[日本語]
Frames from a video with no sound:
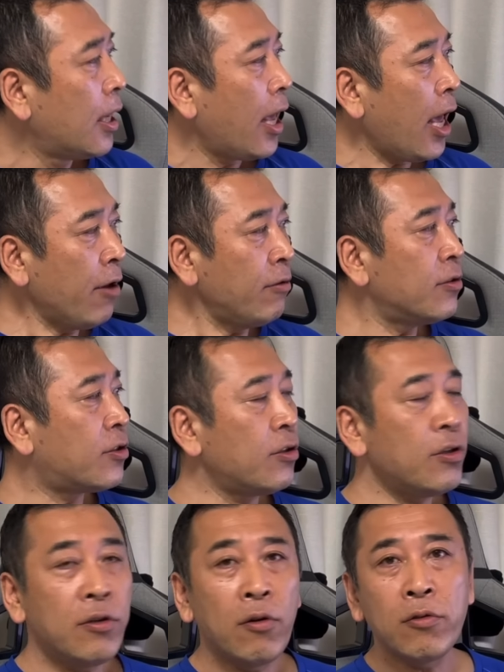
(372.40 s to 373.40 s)

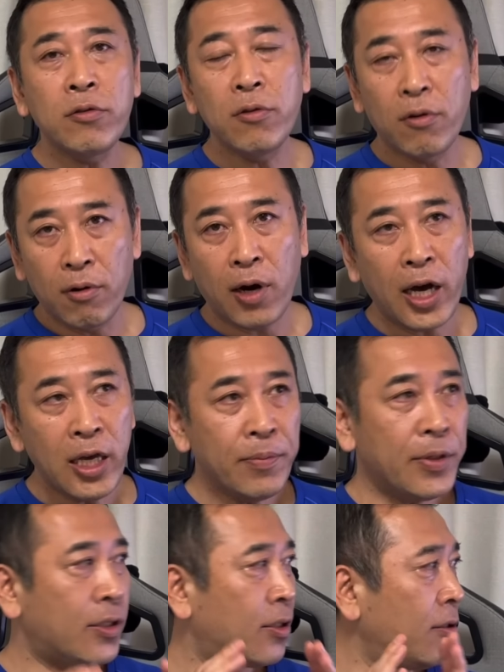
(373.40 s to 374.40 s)
F16 を配
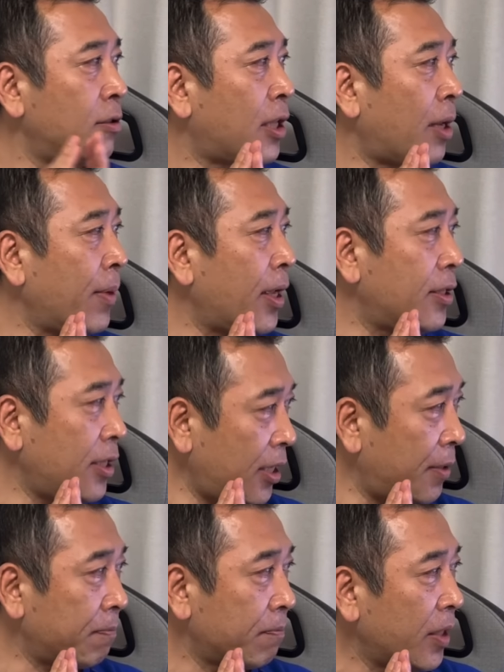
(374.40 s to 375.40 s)
備するため
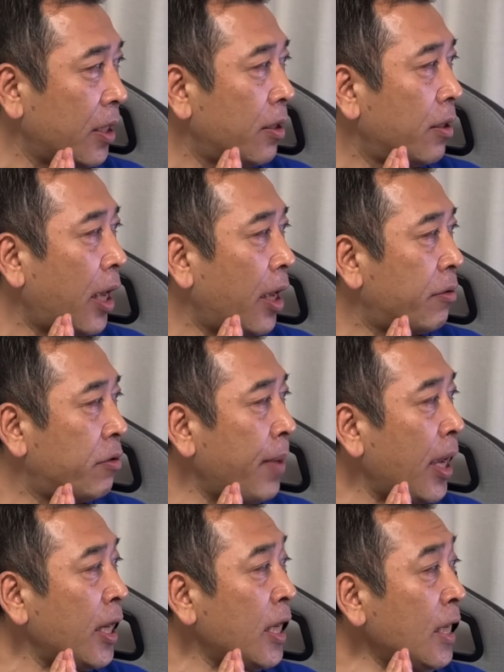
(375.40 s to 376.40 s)
に、えー、
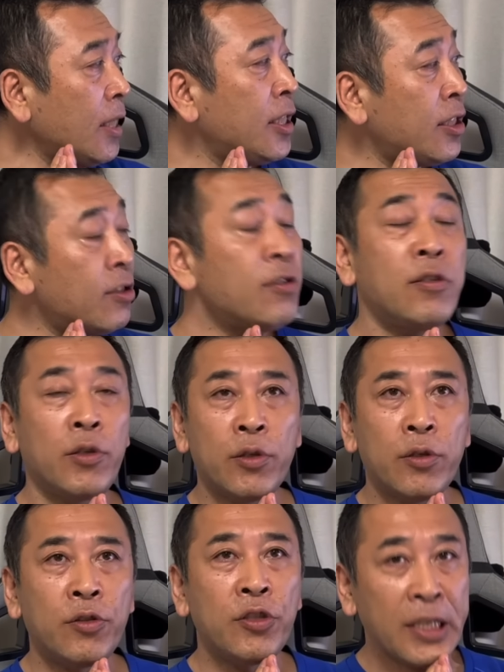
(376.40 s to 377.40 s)
フメリニツツ
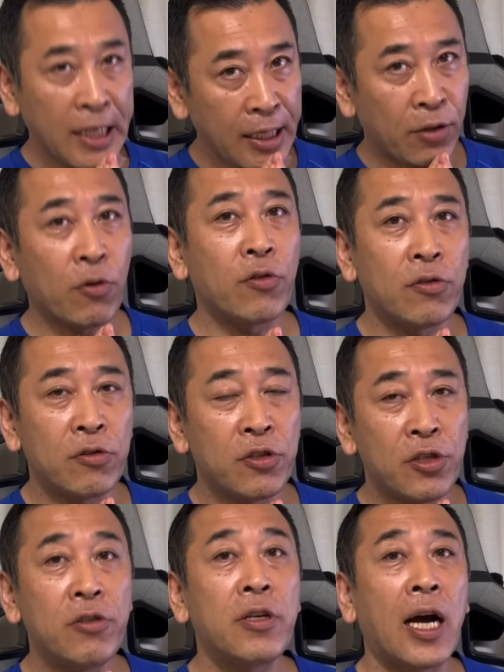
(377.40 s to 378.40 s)
ツキーという
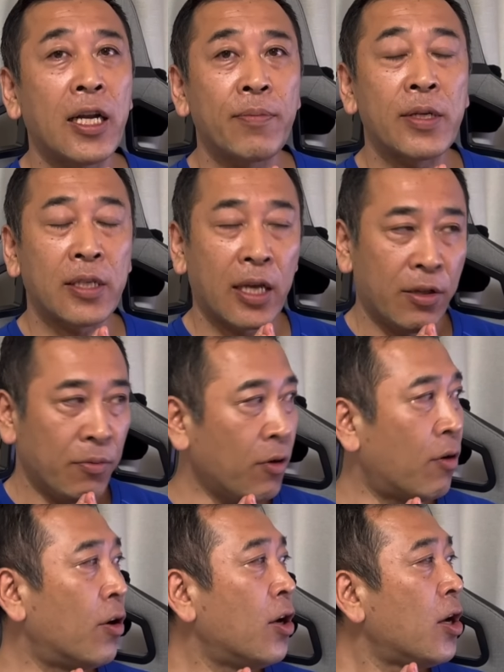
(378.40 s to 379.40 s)
州がありますけれど
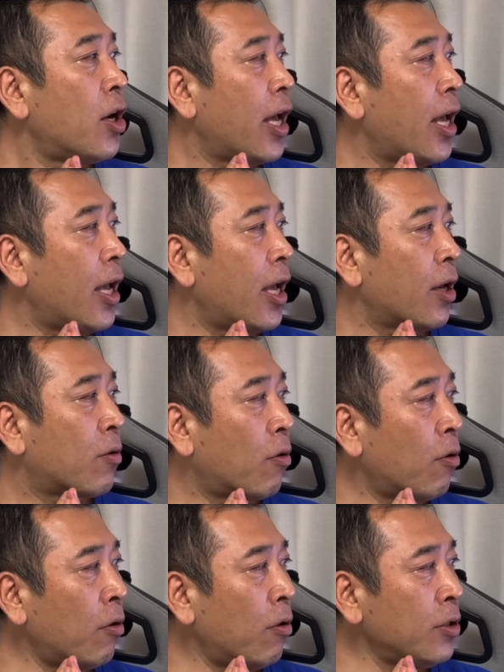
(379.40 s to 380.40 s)
も、えー、こ
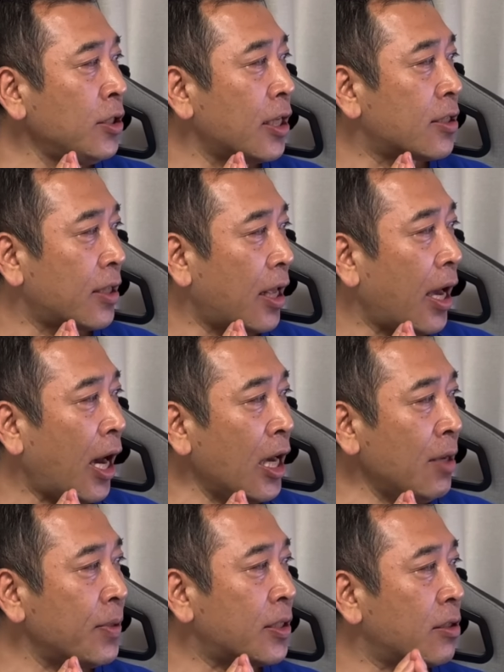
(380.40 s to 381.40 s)
こにですね、
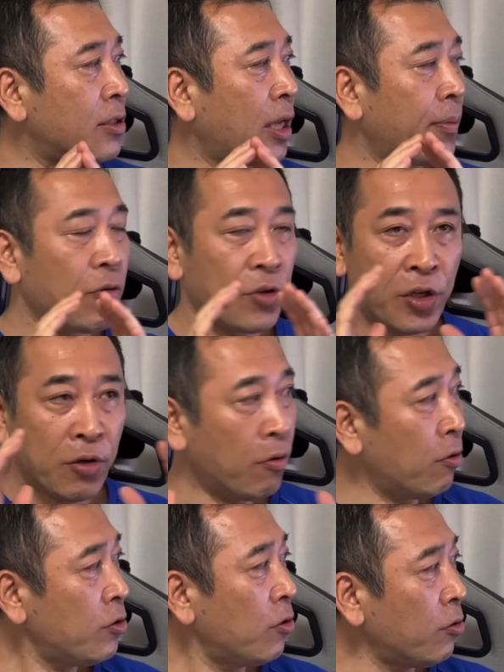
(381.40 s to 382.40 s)
配備するための飛
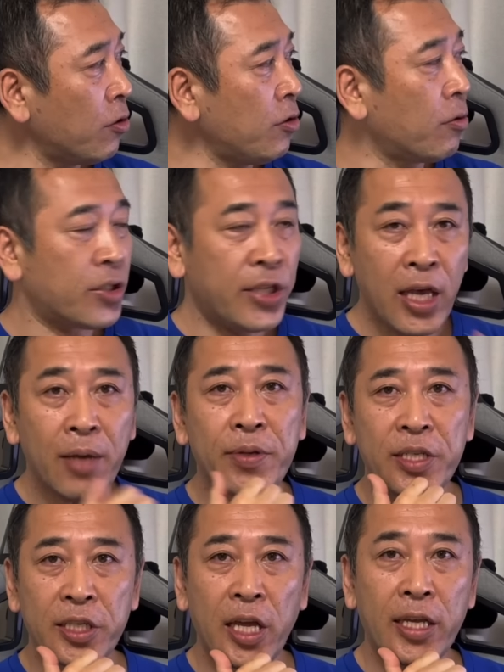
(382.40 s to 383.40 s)
行場というのを整備
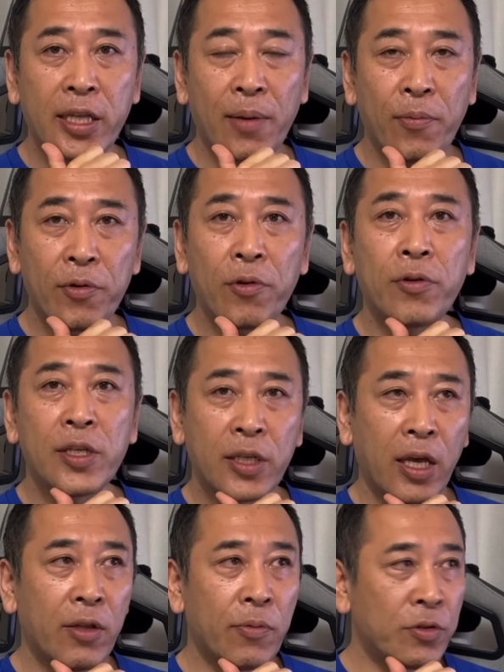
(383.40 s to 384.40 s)
していた模様です
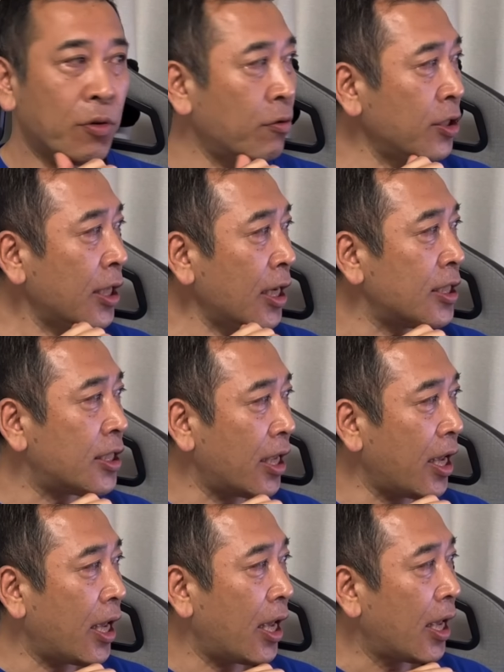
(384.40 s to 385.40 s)
けれども、そこに対し
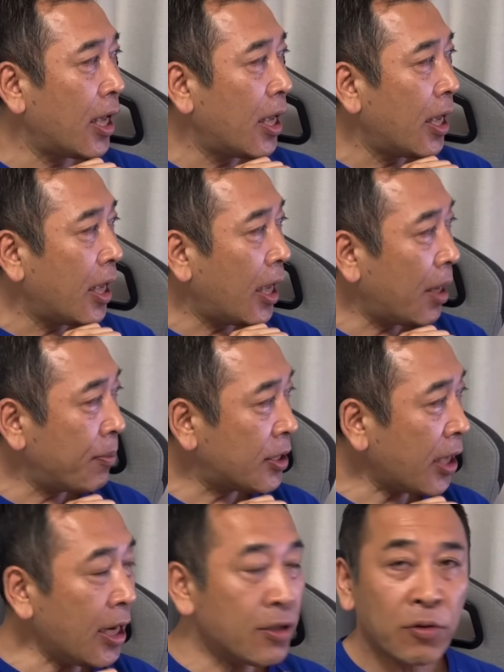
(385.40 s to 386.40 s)
て、えー、
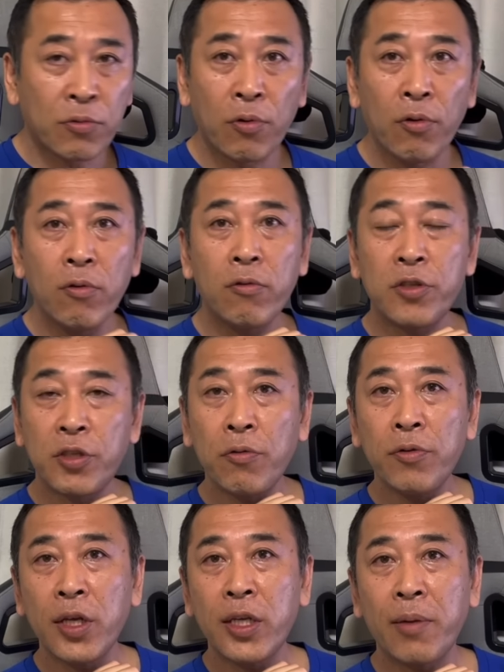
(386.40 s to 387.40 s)
ミサイルとドローンを撃ち
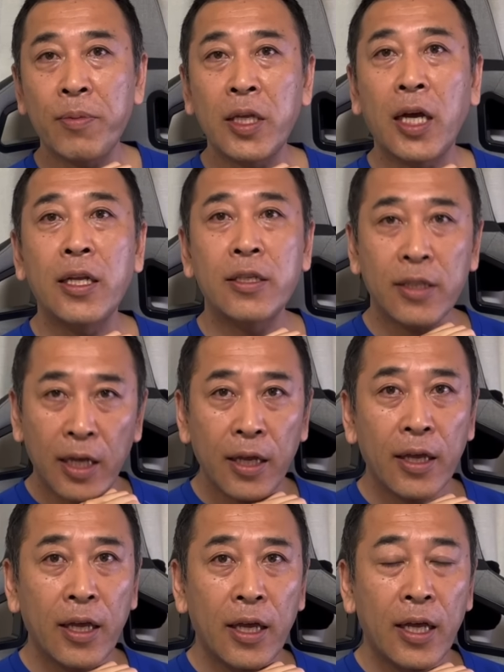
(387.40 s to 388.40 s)
込んできたみたいですね。
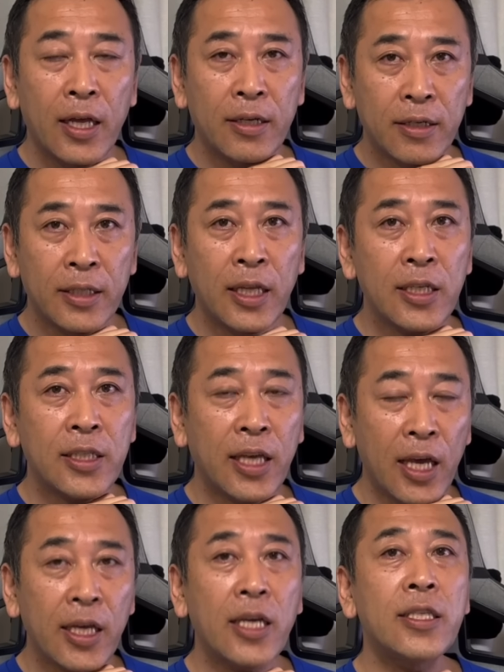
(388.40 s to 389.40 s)
うん、ただし
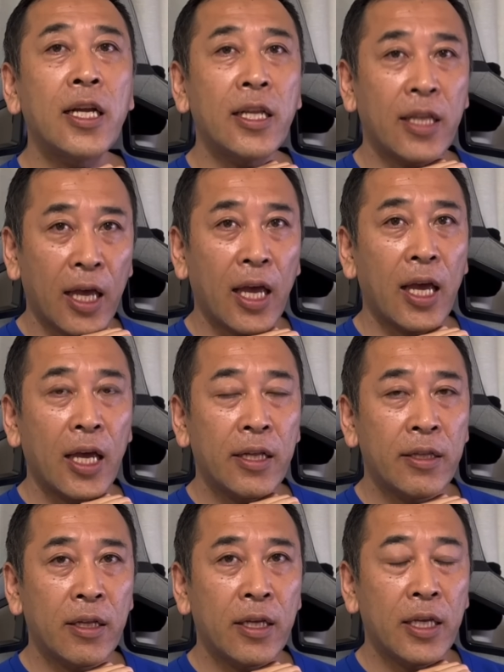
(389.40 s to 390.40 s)
迎撃されて
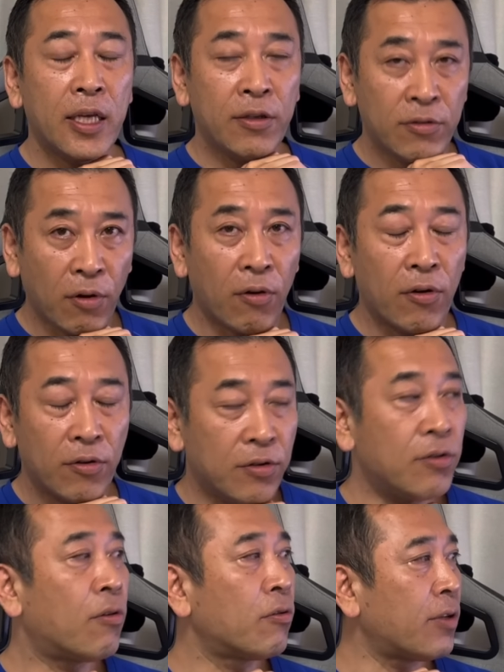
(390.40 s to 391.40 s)
いるとい
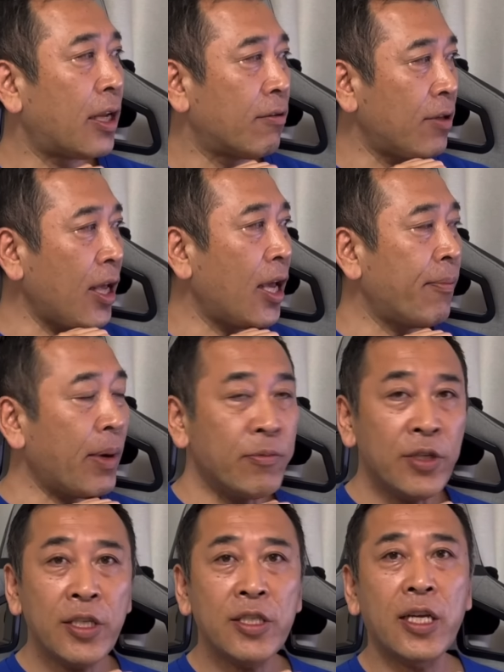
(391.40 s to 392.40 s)
うことなので、まあ、
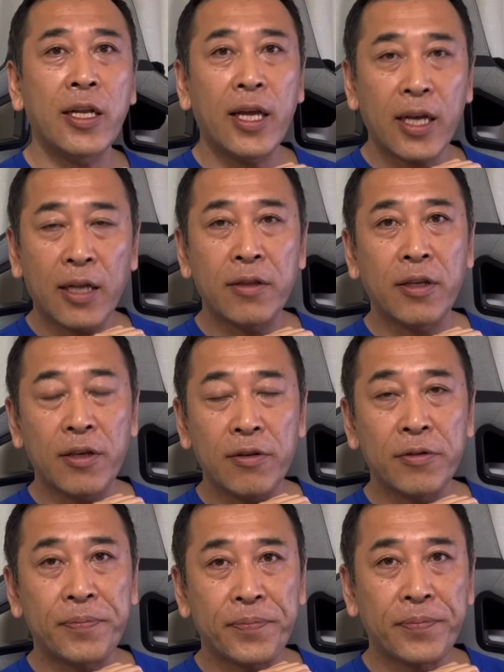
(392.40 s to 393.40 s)
無傷じゃないかってい
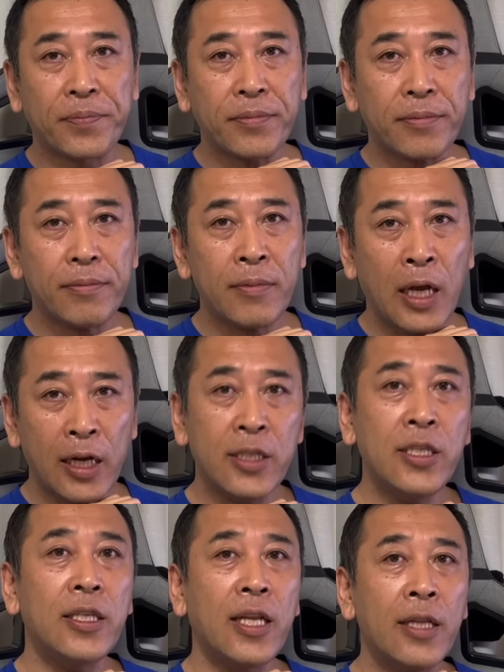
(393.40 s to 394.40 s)
う
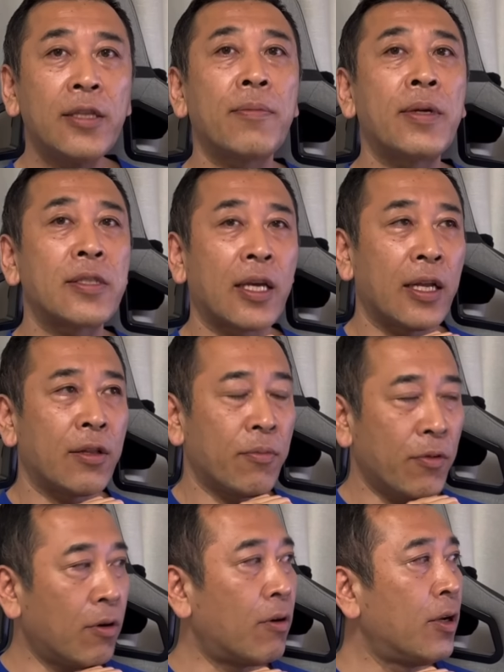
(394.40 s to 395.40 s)
話になってますけれど
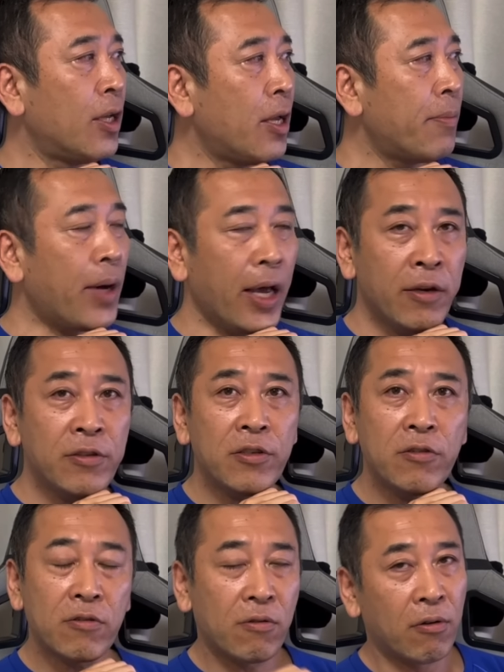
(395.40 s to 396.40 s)
も、まあ、
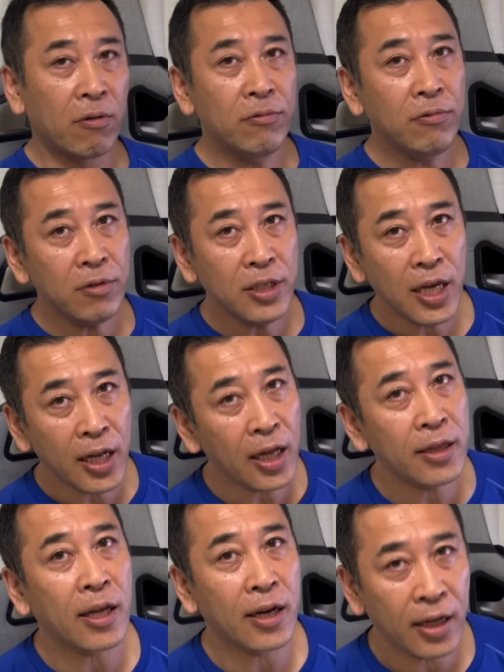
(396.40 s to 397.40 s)
F16 本当に嫌な
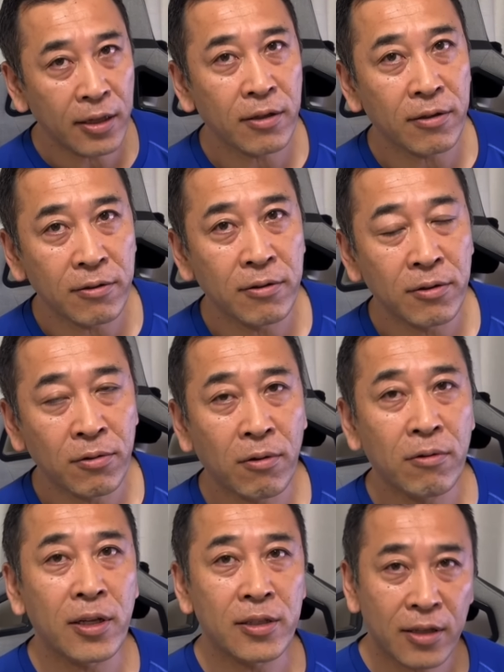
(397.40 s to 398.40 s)
んだなというとこ
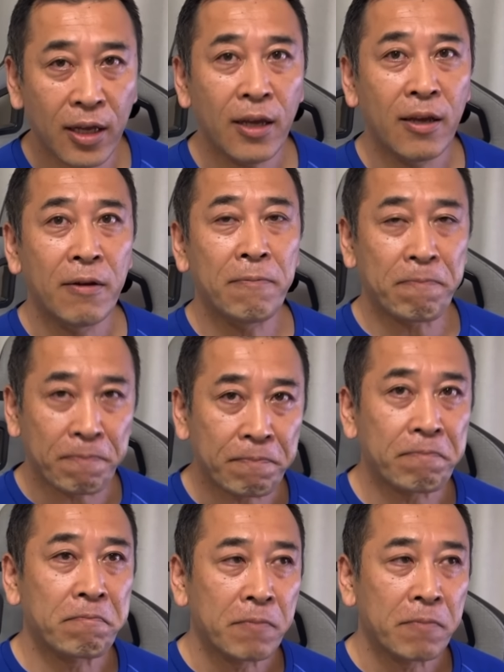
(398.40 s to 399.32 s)
ろですね。うん。